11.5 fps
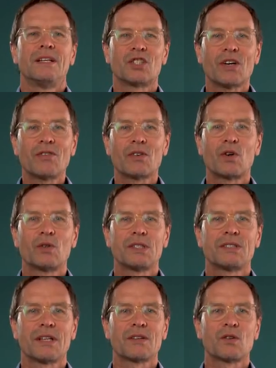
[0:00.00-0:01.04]
Jaffa Road
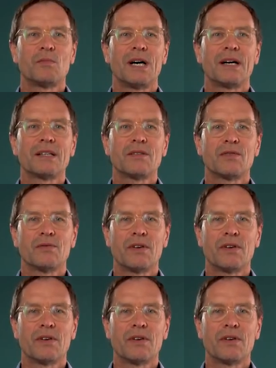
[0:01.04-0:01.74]
ist ein Roman, der von